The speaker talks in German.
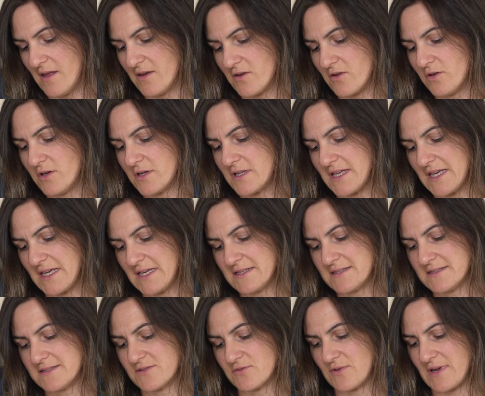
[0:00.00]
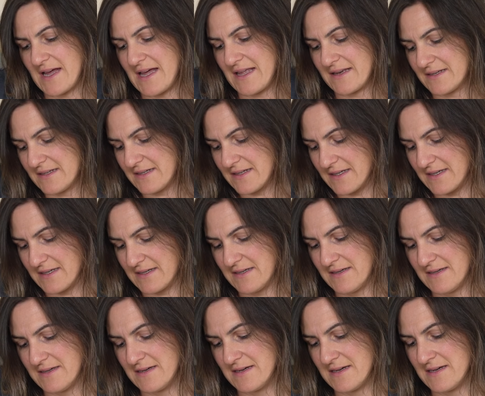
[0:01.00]
Da hat jeder so eine andere
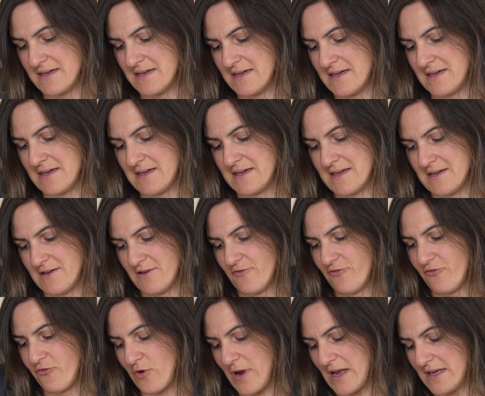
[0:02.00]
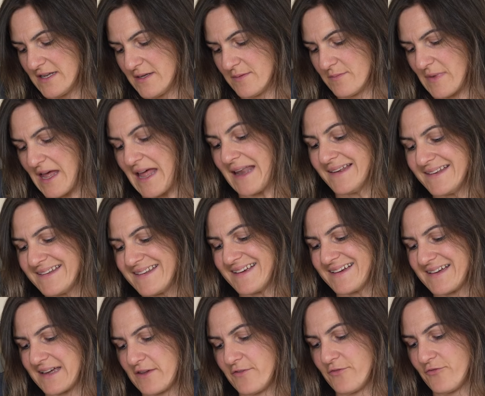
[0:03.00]
Vorlieb
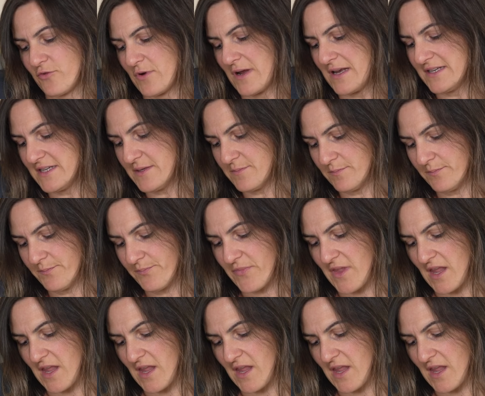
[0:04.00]
andere Vorlieben.